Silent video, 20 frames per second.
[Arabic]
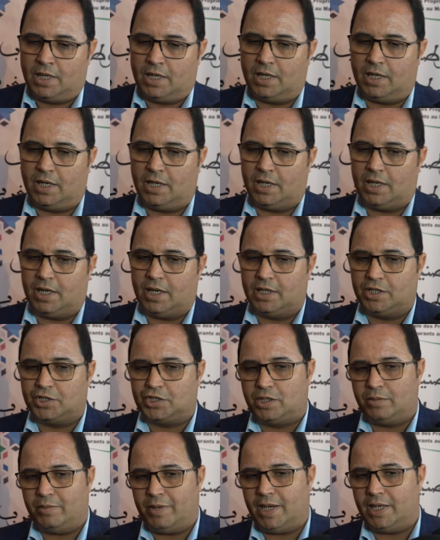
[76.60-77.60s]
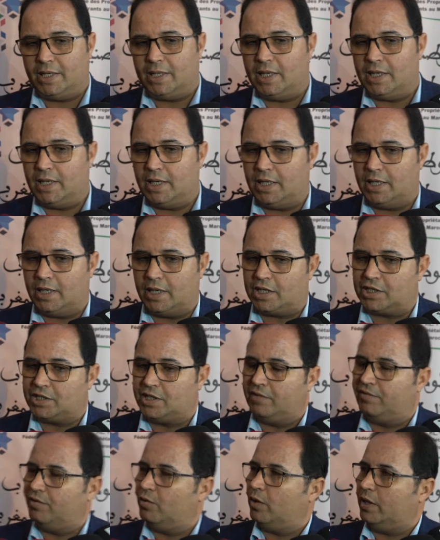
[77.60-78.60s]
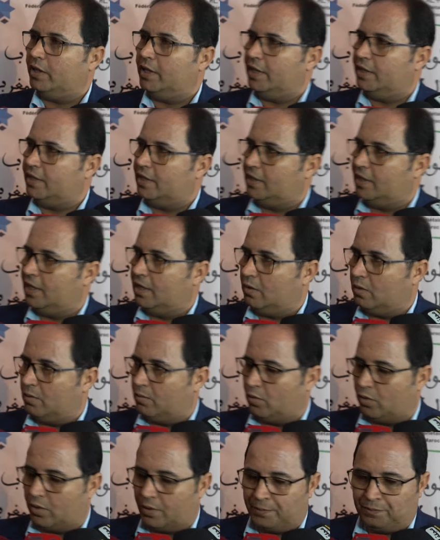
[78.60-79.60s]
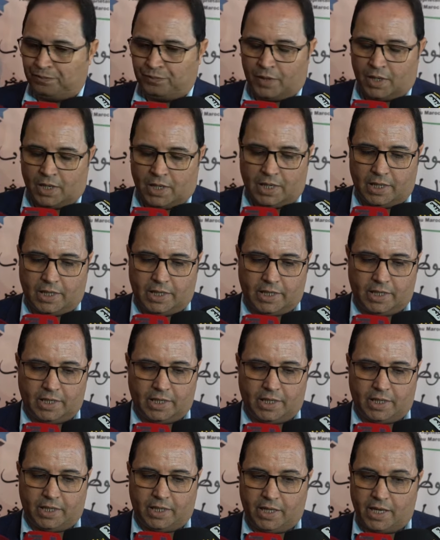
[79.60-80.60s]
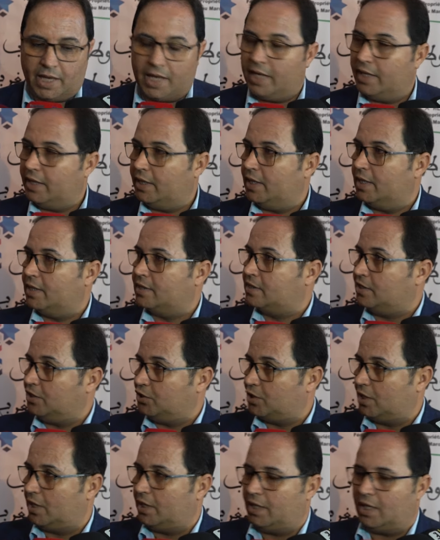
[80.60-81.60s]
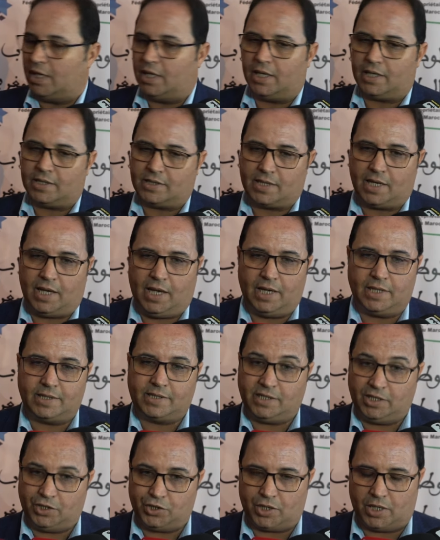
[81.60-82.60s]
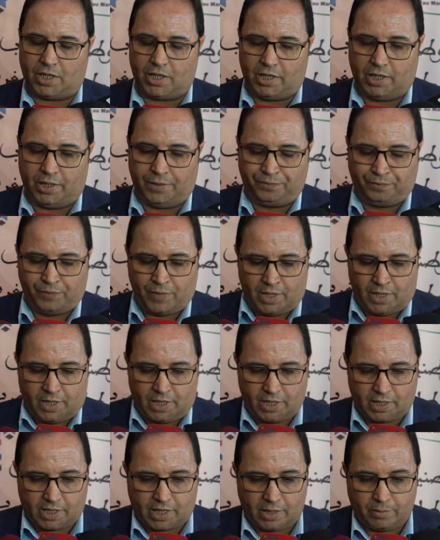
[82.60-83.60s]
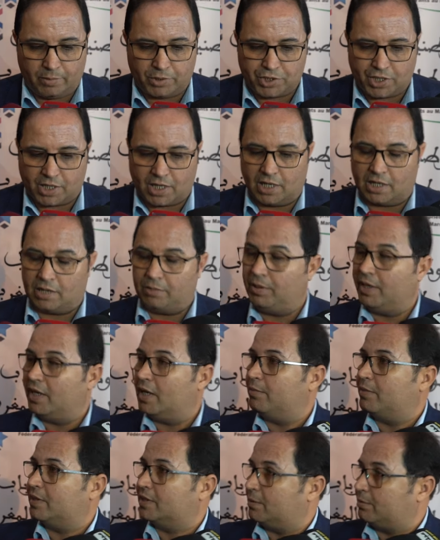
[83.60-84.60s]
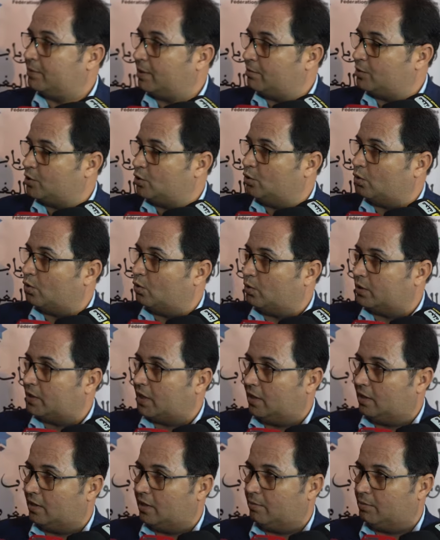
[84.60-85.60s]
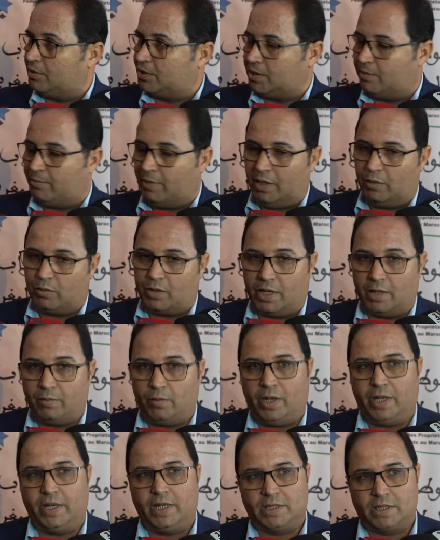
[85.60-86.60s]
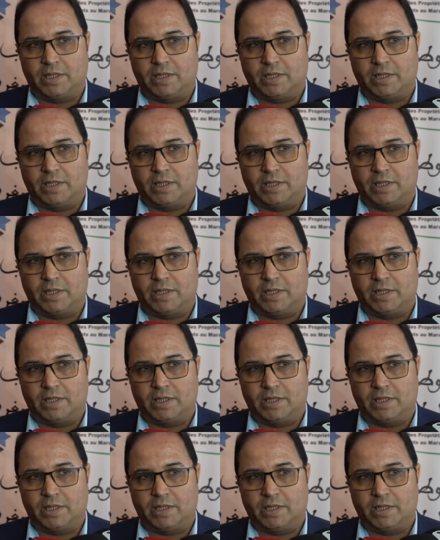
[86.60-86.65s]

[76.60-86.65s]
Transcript: هذا الاجتماع هذا اللي ناقشنا فيه واحد العدد ديال الامور اللي هي انيه استعجاليه اللي خصها حل استعجالي كاين مشاكل كبيره مرتبطه بالصندوق الوطني للضمان الاجتماعي وكاين معاناه